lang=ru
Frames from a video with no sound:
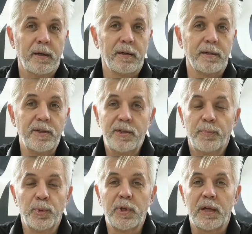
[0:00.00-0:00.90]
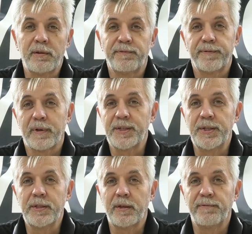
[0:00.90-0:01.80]
э, ни депутатов
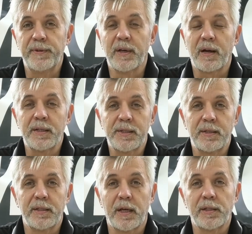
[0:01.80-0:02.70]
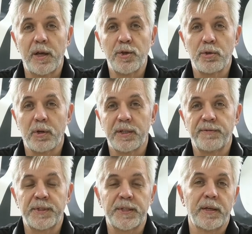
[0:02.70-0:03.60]
Российской Федерации, тогда еще раз
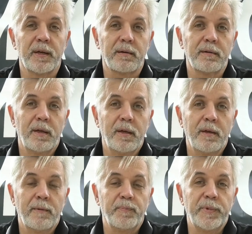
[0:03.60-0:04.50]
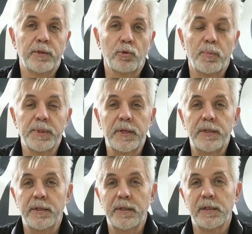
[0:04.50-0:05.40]
СССР, Никто бы за
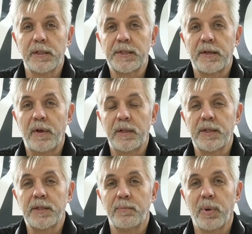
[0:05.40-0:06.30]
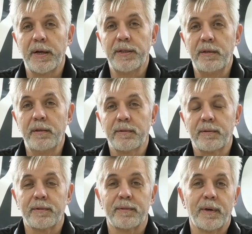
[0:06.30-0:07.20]
них не голосовал, если бы они
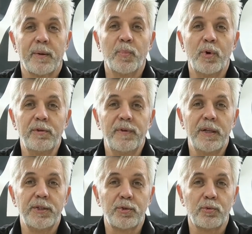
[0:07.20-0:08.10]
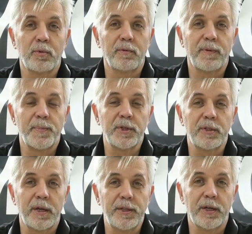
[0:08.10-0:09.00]
обмолвились, что
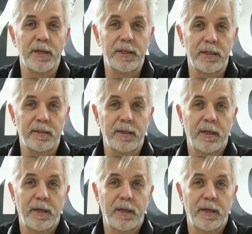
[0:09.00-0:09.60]
вообще-то они хотят